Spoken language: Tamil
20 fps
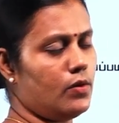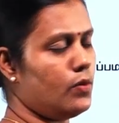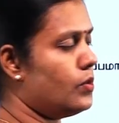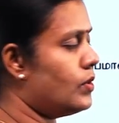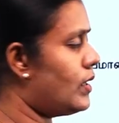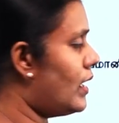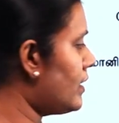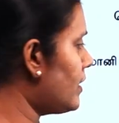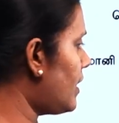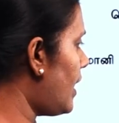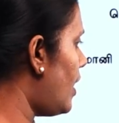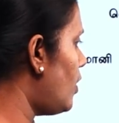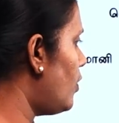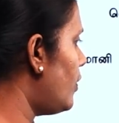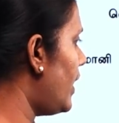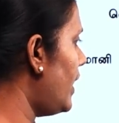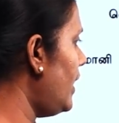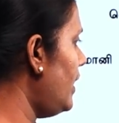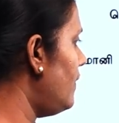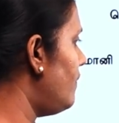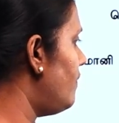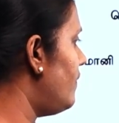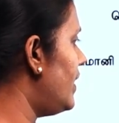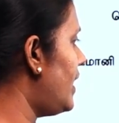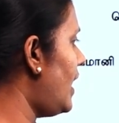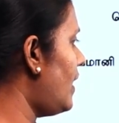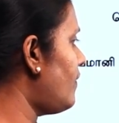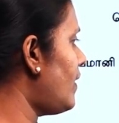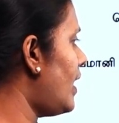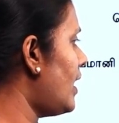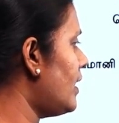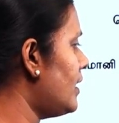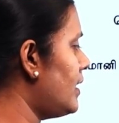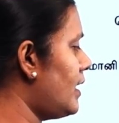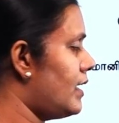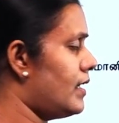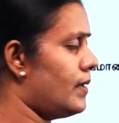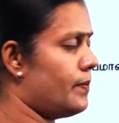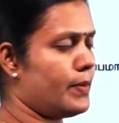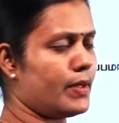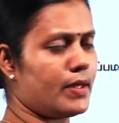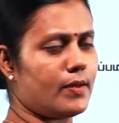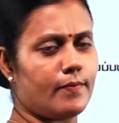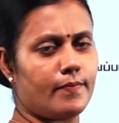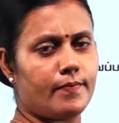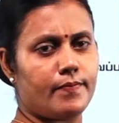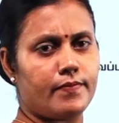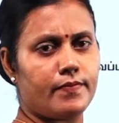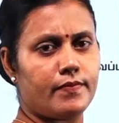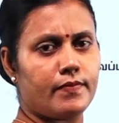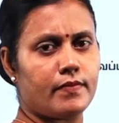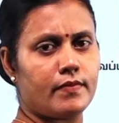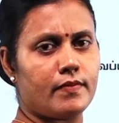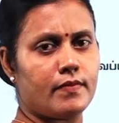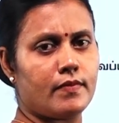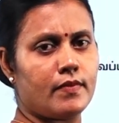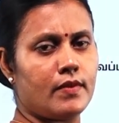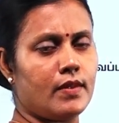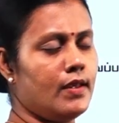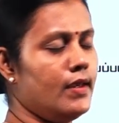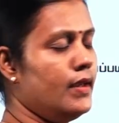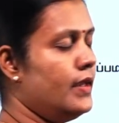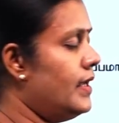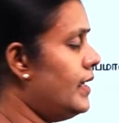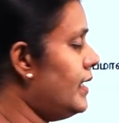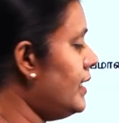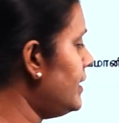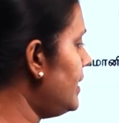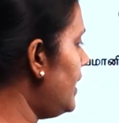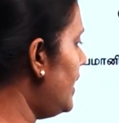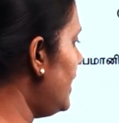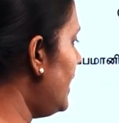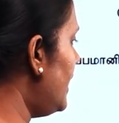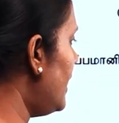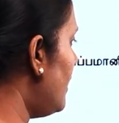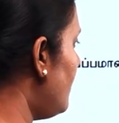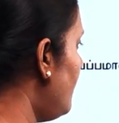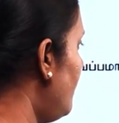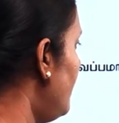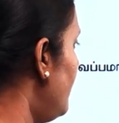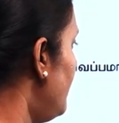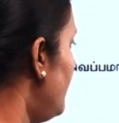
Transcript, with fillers: உடன்காகவே விரைவாக நடைபெறும் இதே நேரம்